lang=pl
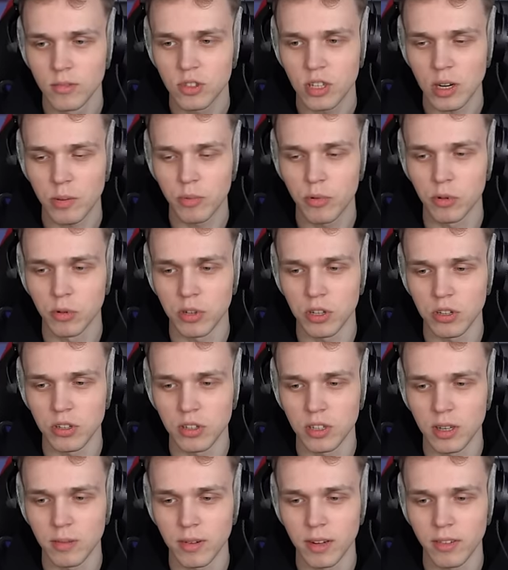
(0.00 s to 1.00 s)
Sharp cookie
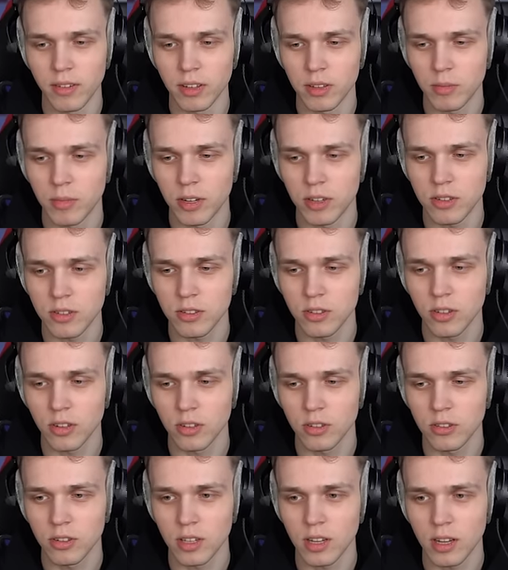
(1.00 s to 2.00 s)
ci dam nawet, masz.
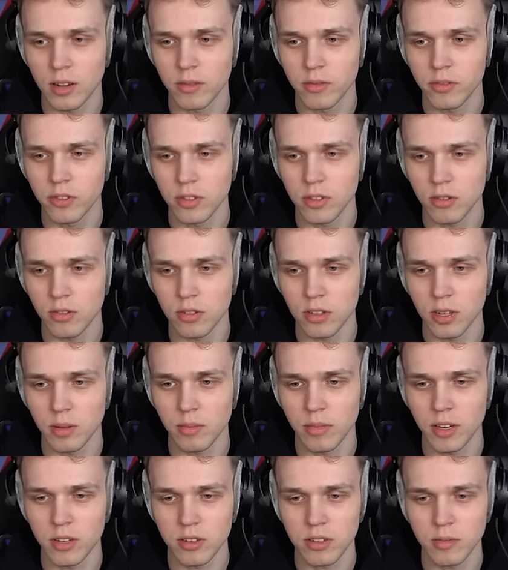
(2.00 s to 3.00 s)
To ci dam, wszystko ja ci
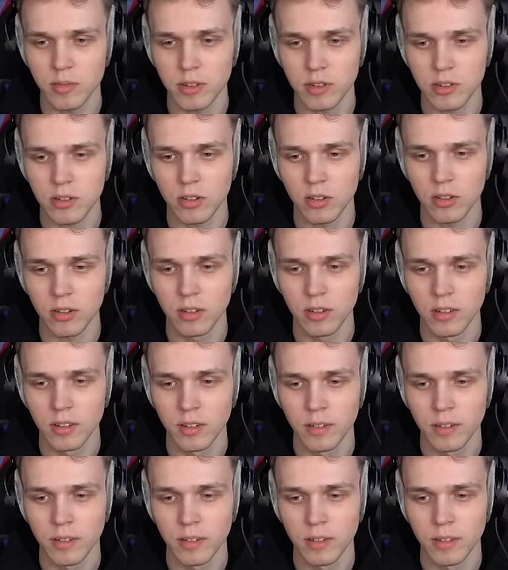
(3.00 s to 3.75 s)
dam, masz. Masz to.